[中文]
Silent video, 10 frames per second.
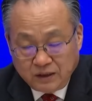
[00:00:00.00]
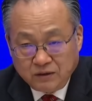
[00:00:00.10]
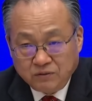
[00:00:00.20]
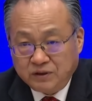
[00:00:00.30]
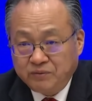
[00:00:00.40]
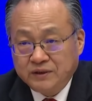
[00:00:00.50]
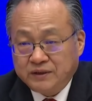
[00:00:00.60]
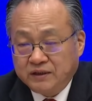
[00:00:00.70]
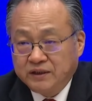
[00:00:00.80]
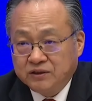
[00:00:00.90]
我前面是
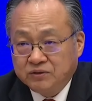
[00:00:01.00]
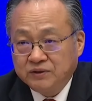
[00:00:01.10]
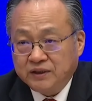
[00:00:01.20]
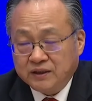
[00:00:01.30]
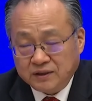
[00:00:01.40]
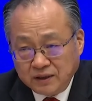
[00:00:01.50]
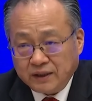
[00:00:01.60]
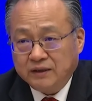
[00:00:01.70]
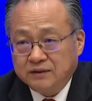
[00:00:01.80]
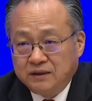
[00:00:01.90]
讲这个总体的，当
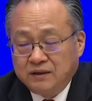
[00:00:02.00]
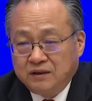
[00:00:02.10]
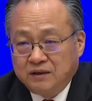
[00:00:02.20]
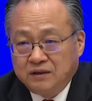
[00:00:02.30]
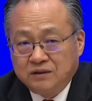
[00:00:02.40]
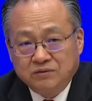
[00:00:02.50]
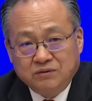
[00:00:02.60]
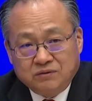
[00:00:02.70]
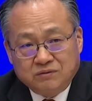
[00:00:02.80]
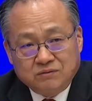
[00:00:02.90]
然
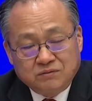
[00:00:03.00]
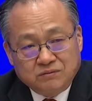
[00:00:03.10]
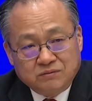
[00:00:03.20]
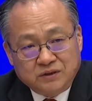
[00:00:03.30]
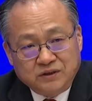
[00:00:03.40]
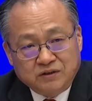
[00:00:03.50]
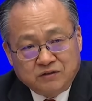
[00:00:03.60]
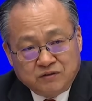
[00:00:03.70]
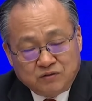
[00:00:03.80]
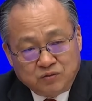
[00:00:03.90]
就这些
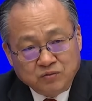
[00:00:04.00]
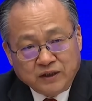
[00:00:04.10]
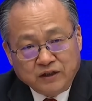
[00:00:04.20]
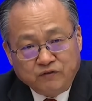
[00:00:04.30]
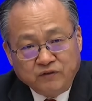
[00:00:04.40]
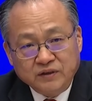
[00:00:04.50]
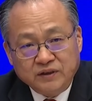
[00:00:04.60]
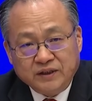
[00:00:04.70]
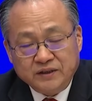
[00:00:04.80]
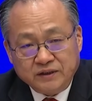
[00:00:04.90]
重大的风
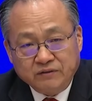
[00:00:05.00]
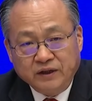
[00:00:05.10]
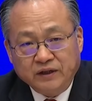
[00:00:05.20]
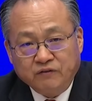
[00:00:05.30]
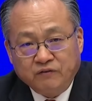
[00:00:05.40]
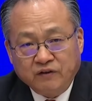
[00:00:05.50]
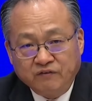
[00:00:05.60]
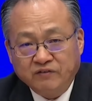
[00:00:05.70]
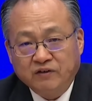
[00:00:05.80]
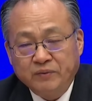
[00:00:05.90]
险隐患的防
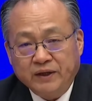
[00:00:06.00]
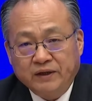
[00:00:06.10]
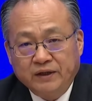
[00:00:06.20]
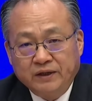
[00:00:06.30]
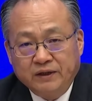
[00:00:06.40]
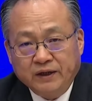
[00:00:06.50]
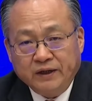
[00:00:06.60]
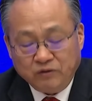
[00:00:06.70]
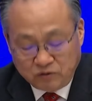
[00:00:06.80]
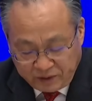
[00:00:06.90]
范方面，哎，
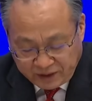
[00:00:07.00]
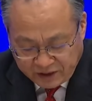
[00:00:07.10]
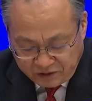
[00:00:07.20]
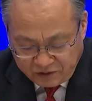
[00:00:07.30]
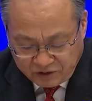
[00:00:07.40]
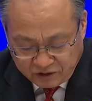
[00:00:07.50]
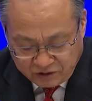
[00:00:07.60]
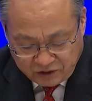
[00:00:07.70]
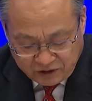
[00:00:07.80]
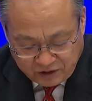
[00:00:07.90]
我们还是要
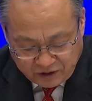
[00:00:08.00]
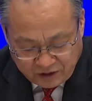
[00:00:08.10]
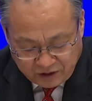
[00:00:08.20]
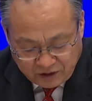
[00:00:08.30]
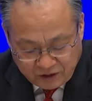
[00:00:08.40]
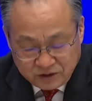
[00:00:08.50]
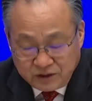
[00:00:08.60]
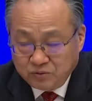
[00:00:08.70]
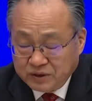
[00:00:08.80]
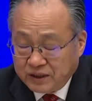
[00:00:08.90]

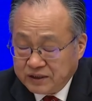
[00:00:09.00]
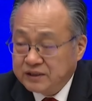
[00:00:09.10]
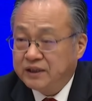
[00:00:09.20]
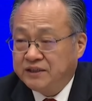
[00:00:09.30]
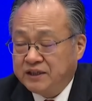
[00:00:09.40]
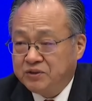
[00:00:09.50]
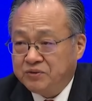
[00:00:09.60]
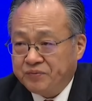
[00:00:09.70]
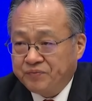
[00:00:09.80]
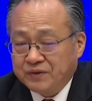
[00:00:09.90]
任务呢还仍然艰
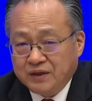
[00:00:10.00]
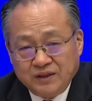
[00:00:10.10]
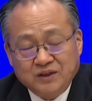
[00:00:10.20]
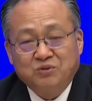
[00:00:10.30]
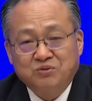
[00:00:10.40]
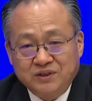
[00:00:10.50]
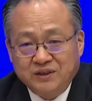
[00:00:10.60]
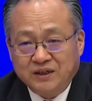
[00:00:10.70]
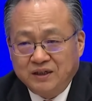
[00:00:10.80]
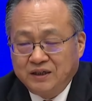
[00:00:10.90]
巨，而且同时
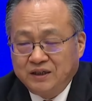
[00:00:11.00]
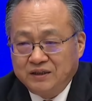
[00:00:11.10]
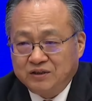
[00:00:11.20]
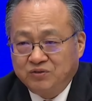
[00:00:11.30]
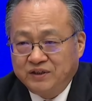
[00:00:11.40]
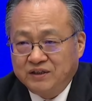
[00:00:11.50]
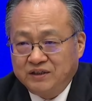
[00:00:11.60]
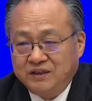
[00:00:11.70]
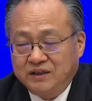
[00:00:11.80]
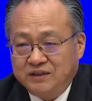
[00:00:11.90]
呢也出现了一
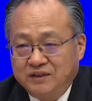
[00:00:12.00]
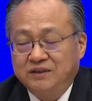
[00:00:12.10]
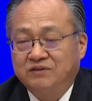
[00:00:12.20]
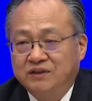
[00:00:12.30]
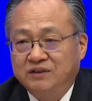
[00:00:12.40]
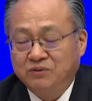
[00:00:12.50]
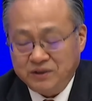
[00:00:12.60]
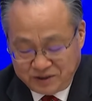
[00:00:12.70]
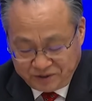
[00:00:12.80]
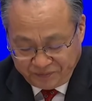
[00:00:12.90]
些新情况新问
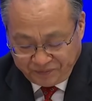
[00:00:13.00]
题。